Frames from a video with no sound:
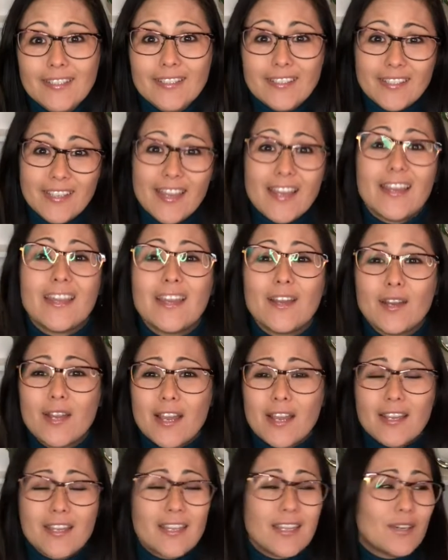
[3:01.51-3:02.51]
que é
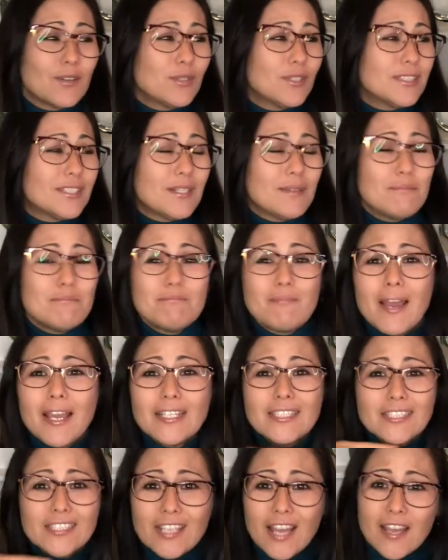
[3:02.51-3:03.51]
aquela coisa
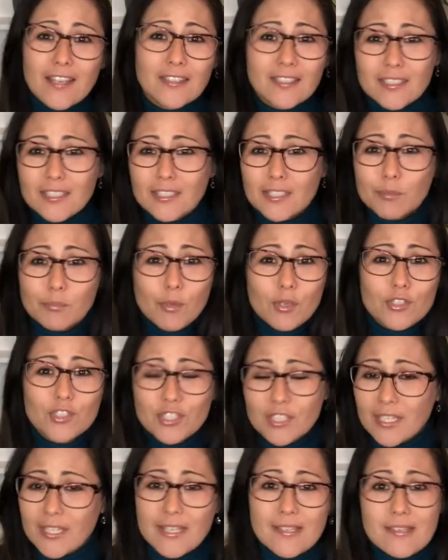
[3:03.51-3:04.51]
mais chata que se pode
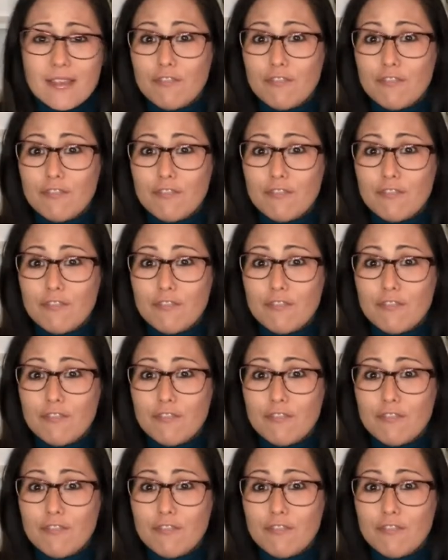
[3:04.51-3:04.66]
ter nessa